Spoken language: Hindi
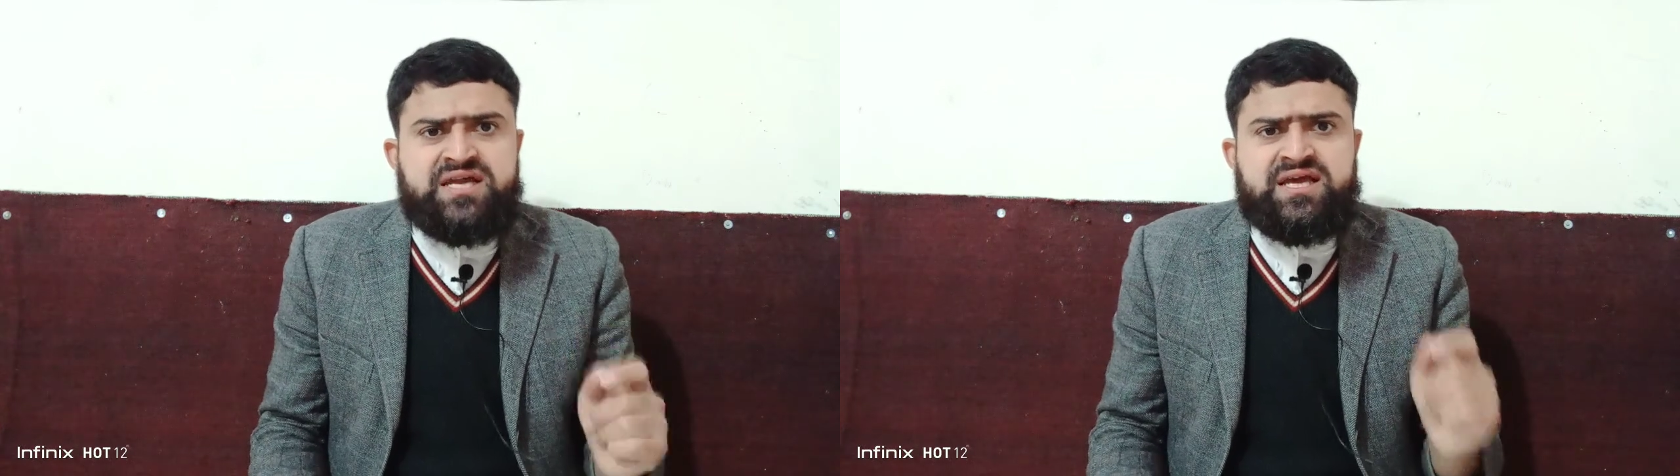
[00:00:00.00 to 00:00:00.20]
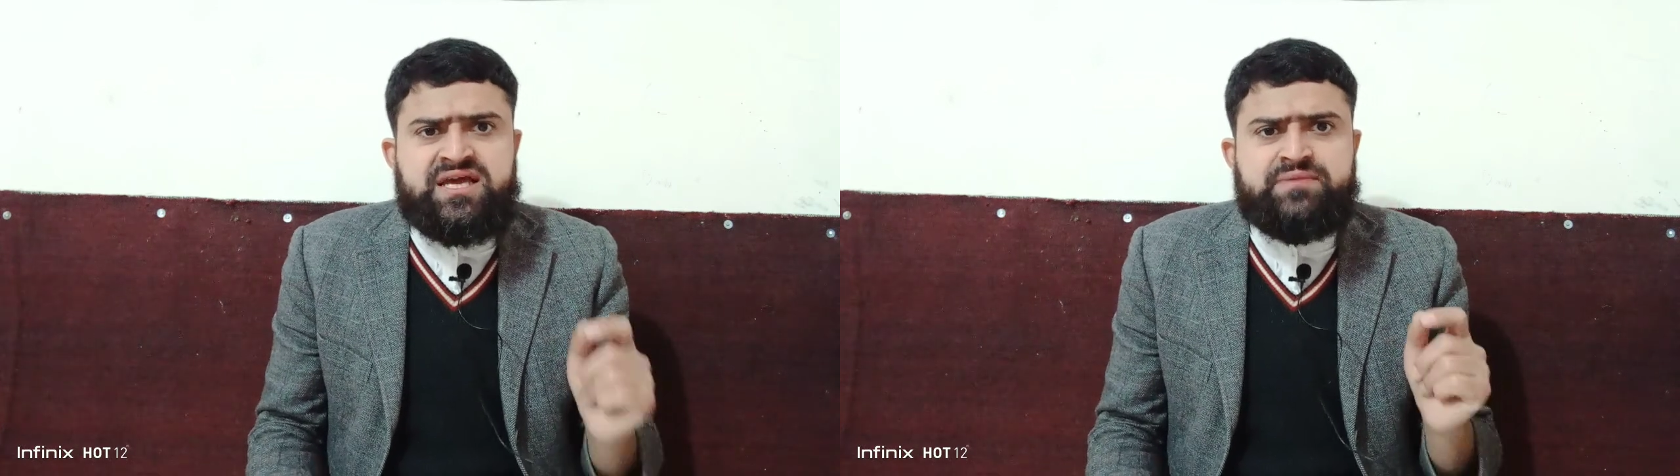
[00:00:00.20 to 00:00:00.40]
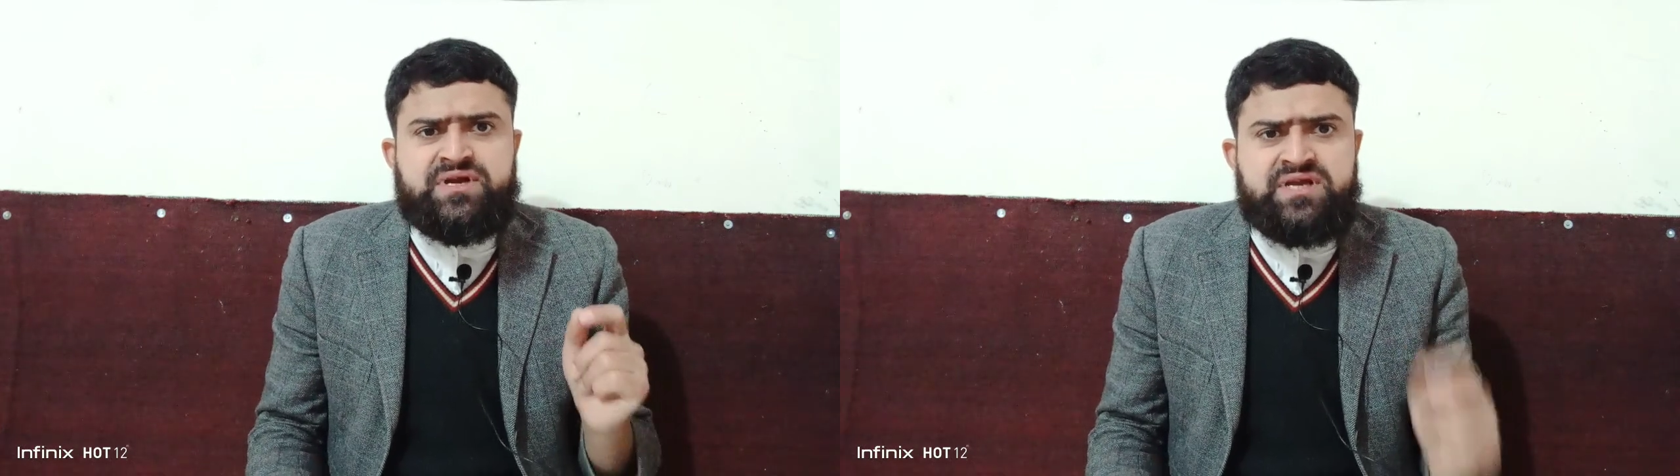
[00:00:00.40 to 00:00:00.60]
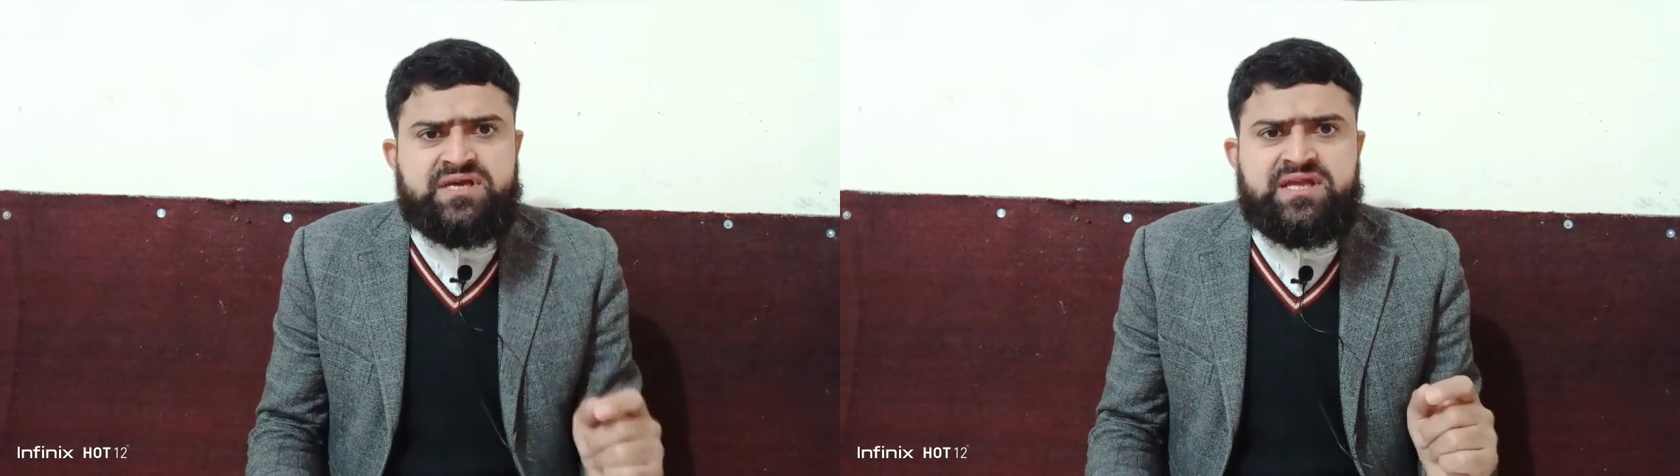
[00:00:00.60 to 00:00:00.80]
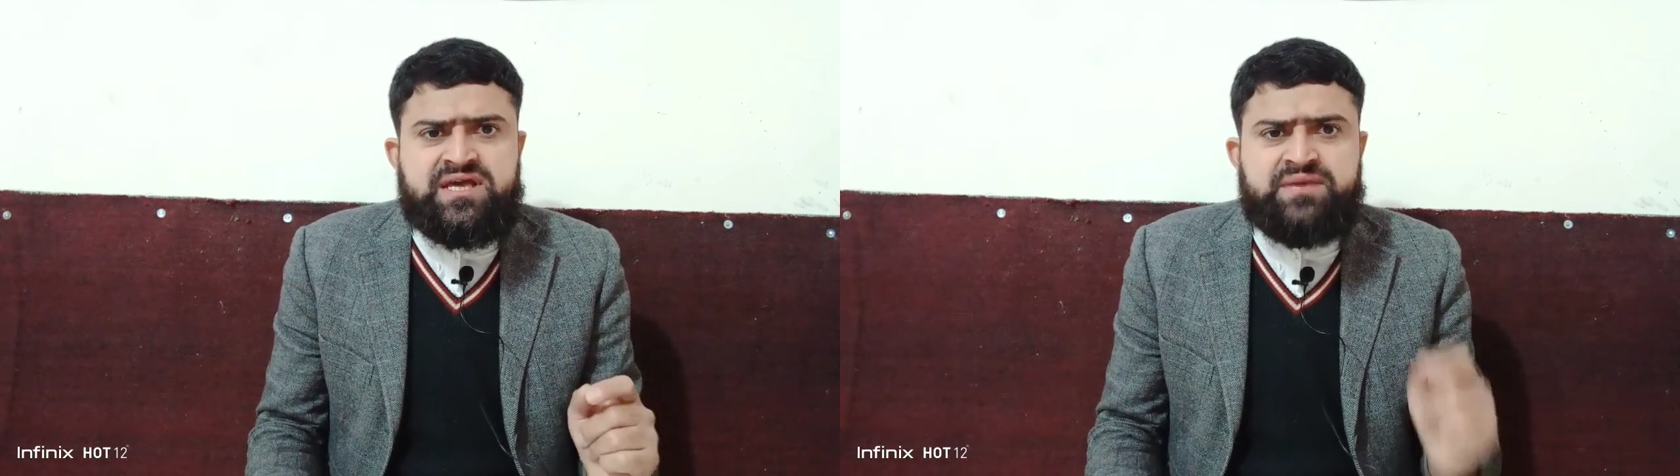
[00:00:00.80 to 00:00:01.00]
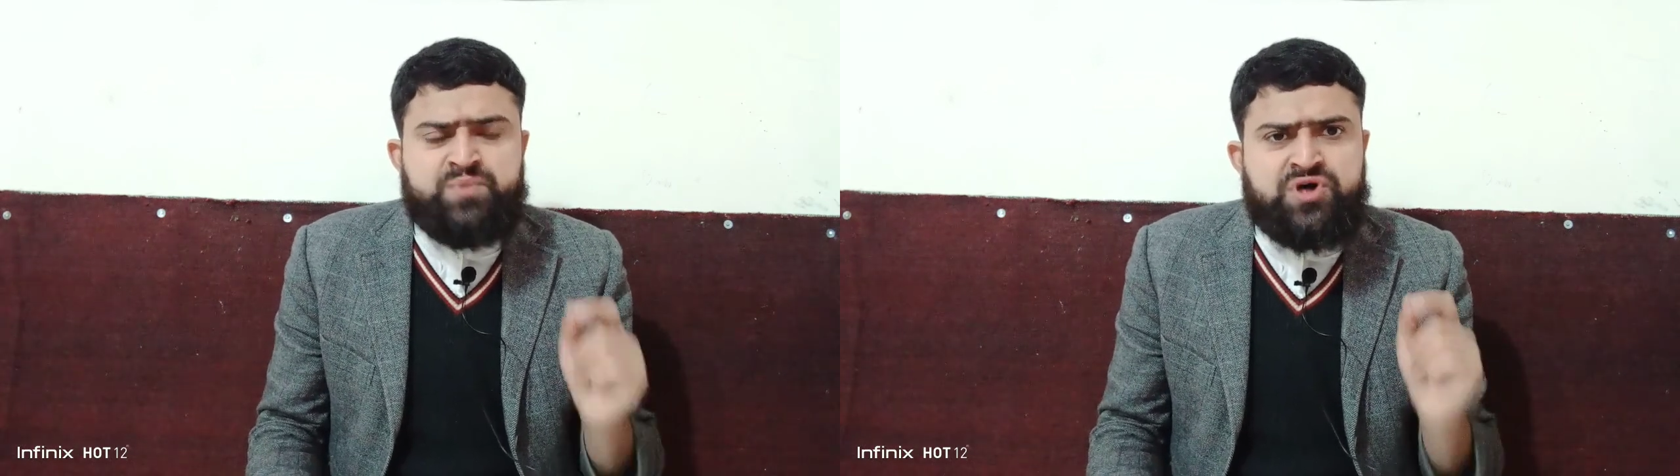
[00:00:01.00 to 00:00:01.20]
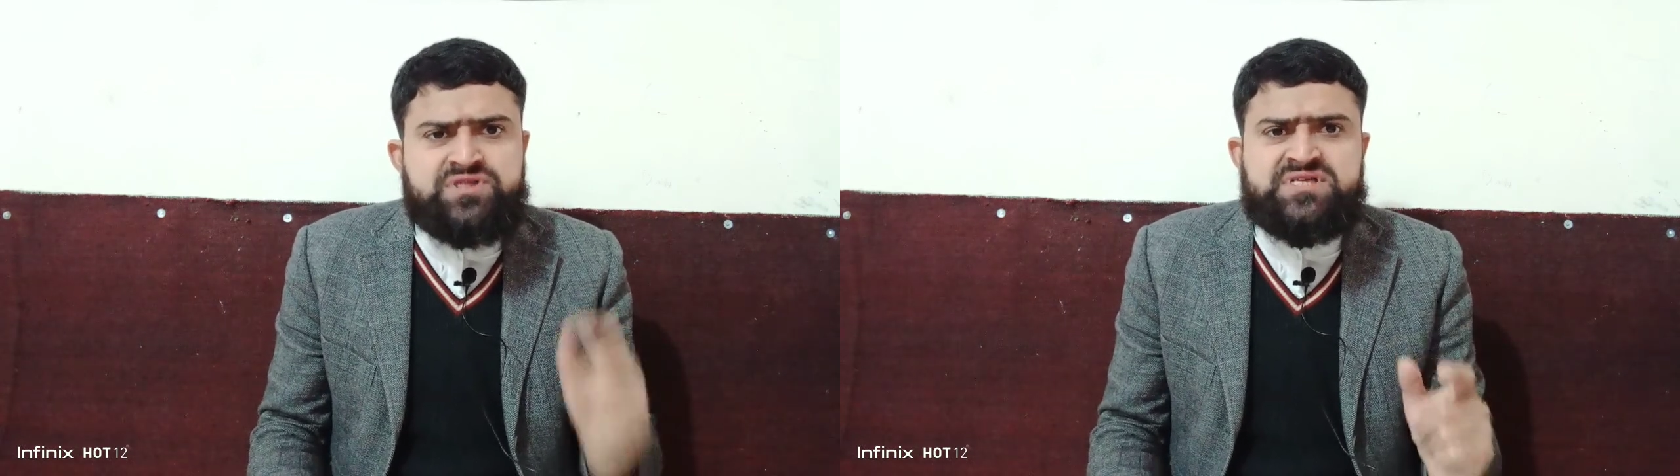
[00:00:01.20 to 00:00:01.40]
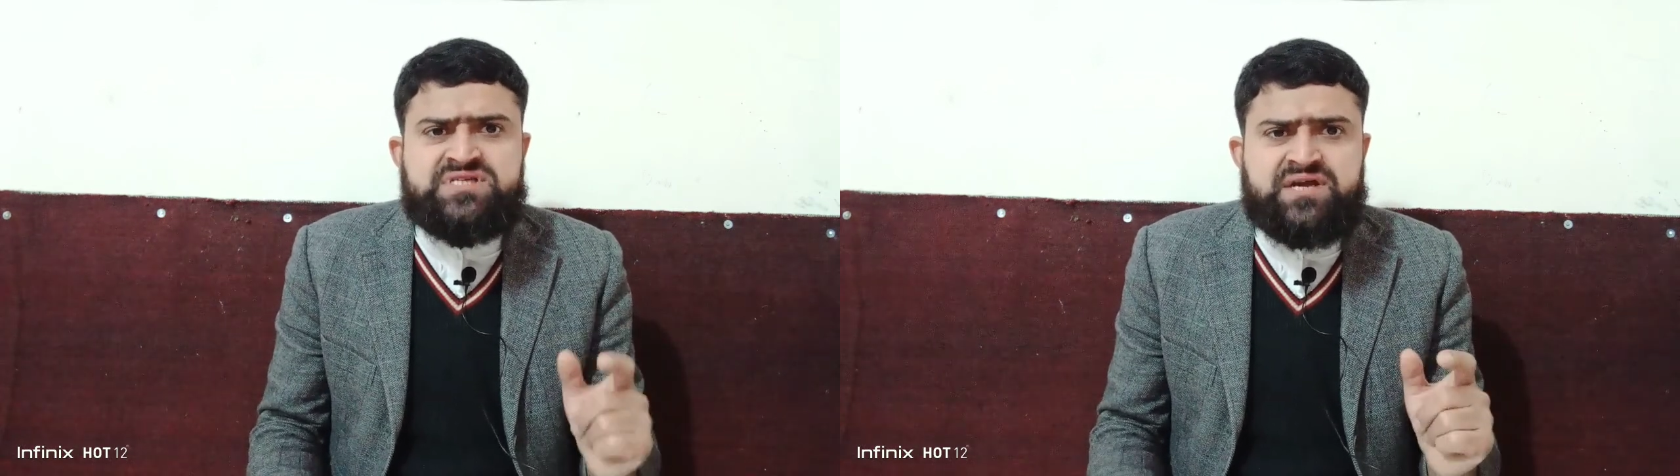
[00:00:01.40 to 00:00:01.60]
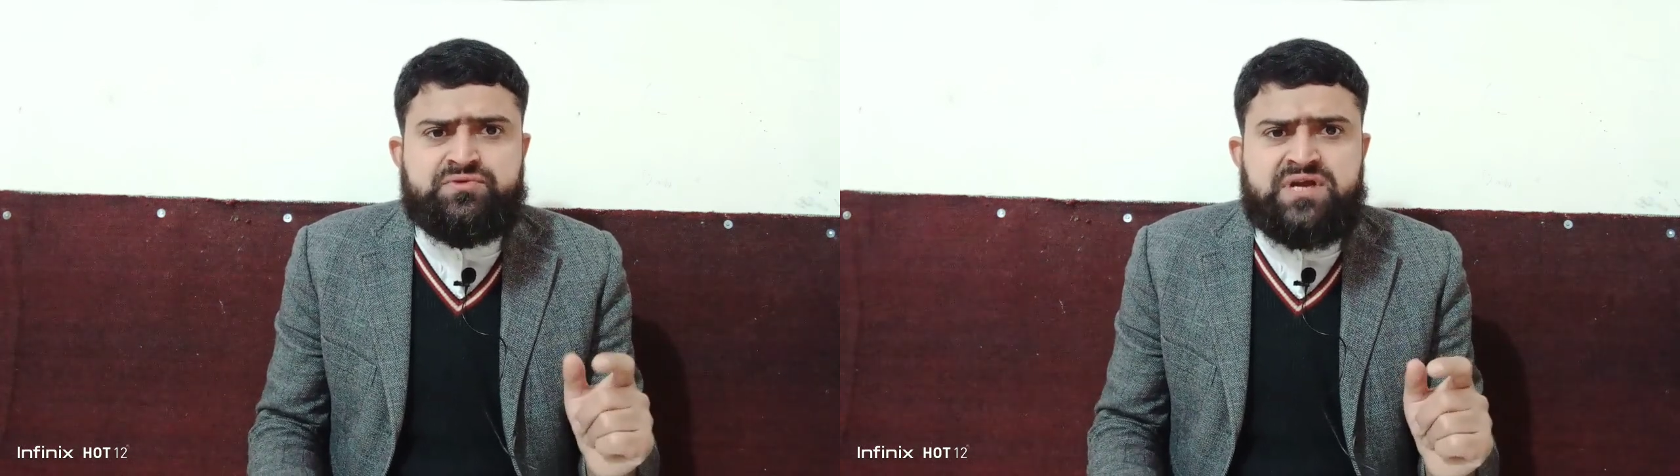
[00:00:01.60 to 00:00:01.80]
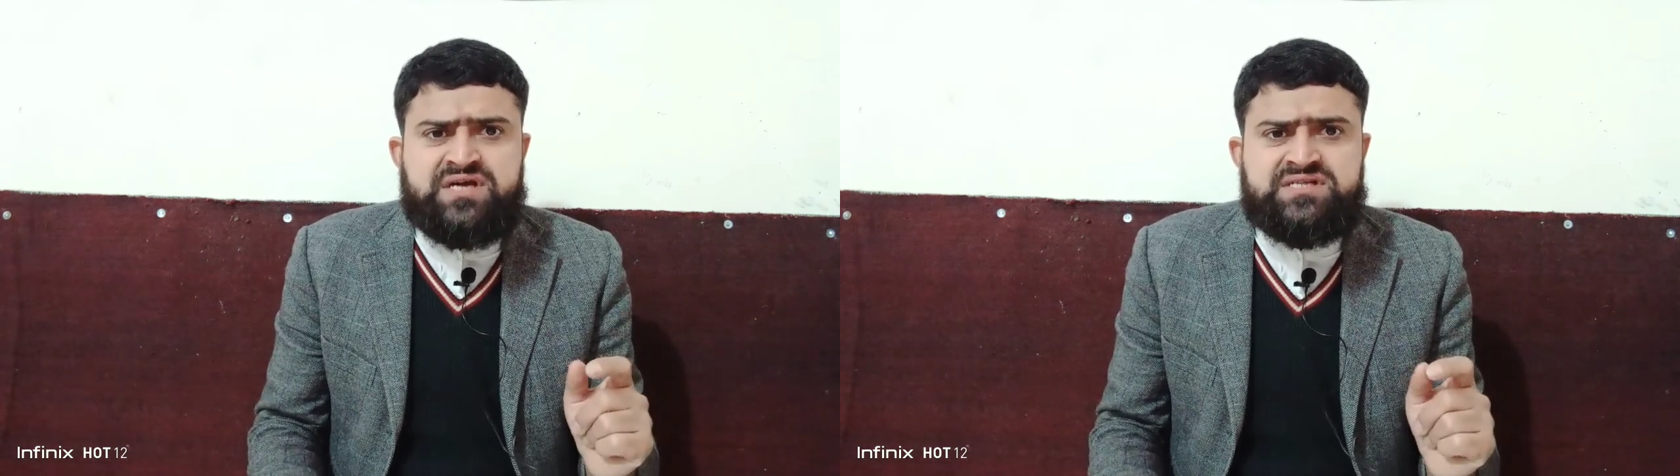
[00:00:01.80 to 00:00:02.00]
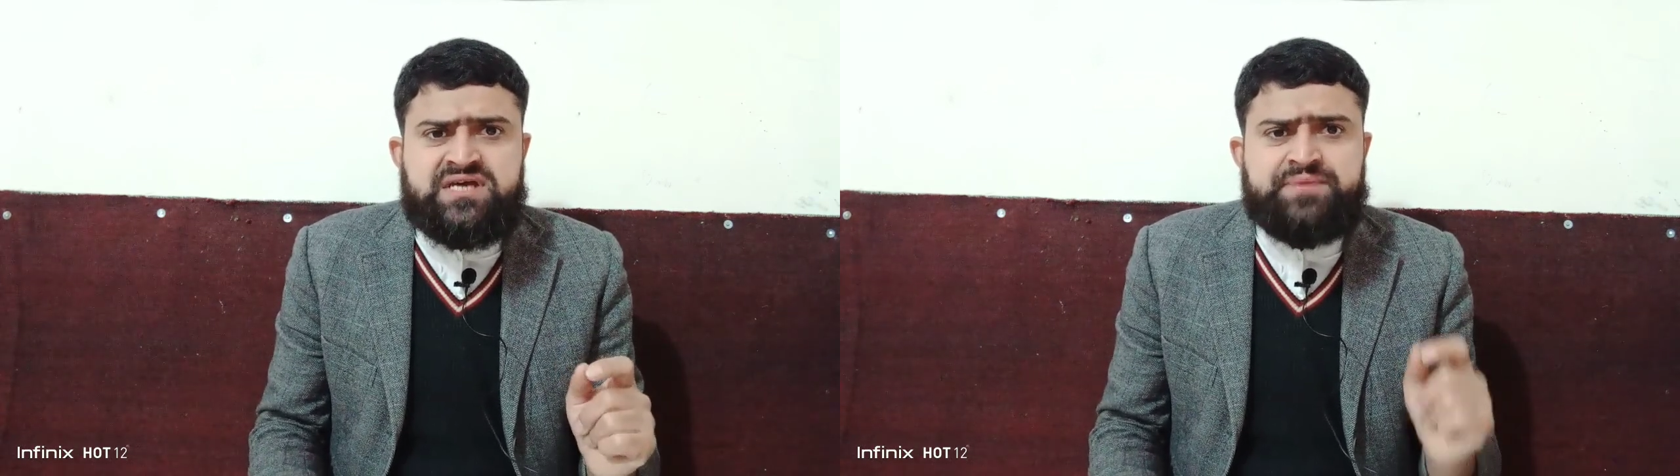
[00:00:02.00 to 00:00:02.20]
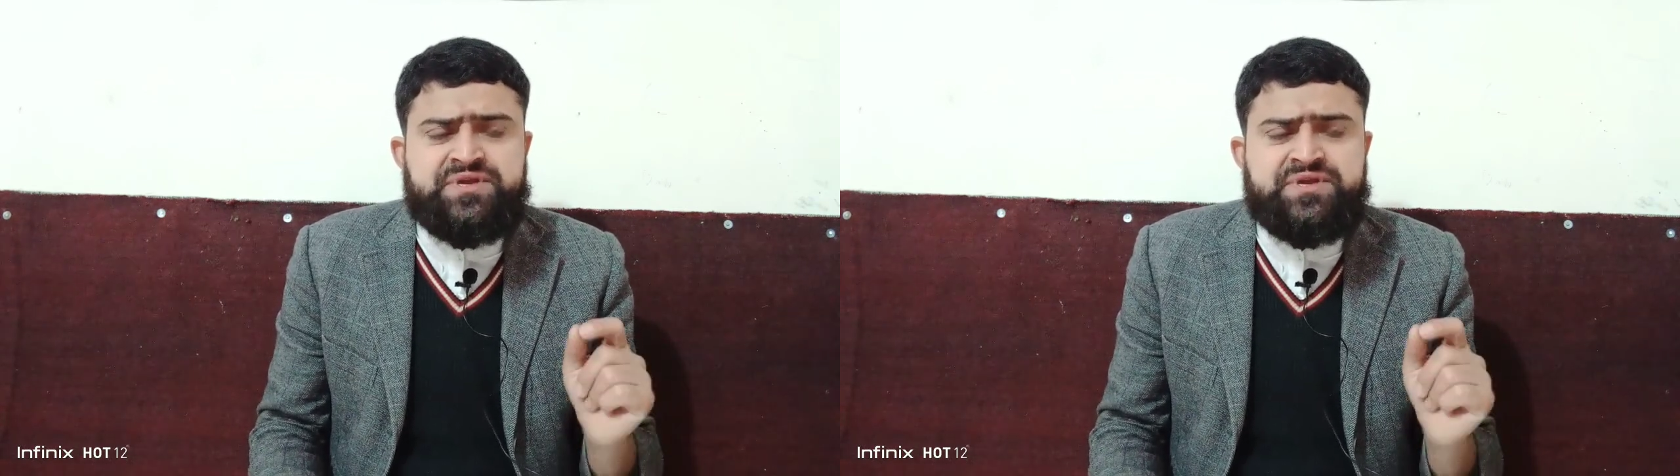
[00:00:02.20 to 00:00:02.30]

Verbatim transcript: एक बार लिख लेंगे बहुत आसान ख़ुलासा है